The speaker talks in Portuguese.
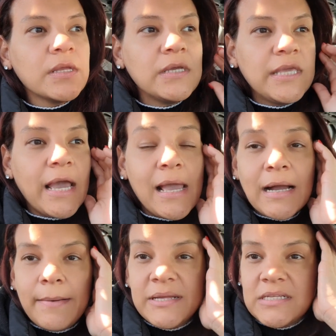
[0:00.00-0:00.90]
E aí
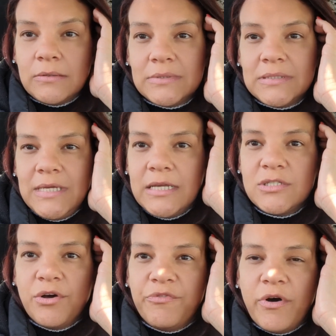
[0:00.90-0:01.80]
acaba as aulas. E aí
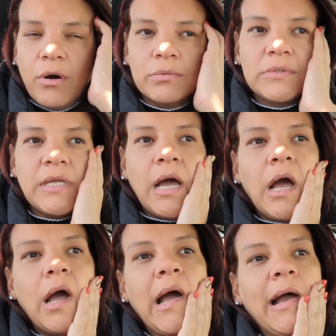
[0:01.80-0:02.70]
só
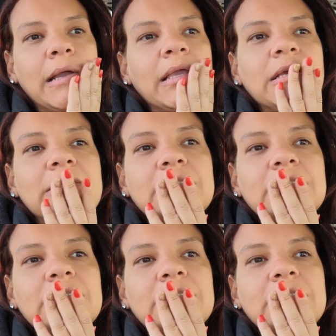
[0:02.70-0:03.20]
volta em